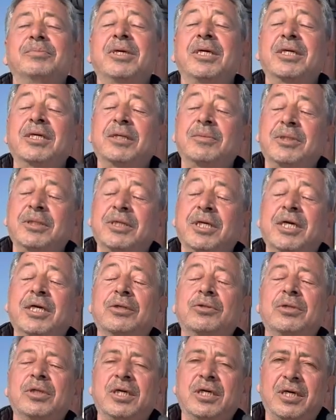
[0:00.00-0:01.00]
Bergama'da.
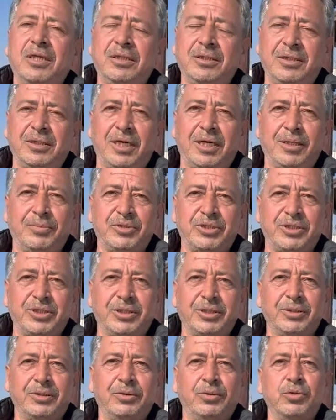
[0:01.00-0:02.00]
Ergun Akalın'ın abisi,